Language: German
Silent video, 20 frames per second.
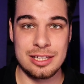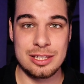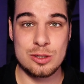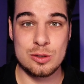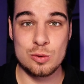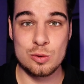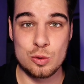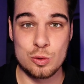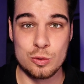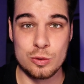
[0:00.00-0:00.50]
zu
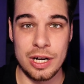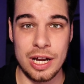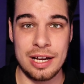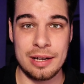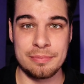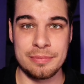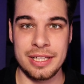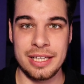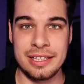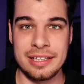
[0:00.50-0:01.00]
tun
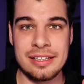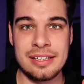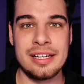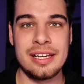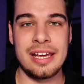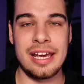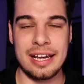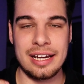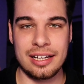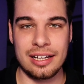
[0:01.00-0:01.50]
haben, denn
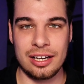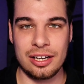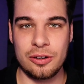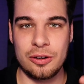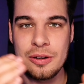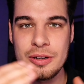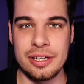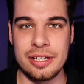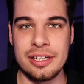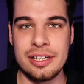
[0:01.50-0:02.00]
Hacker
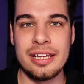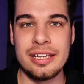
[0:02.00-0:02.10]
können